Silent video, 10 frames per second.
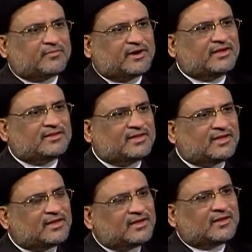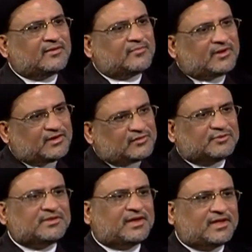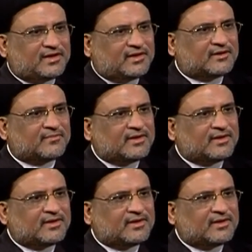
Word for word: पढ़ लीजिए मजलिस होती रहेगी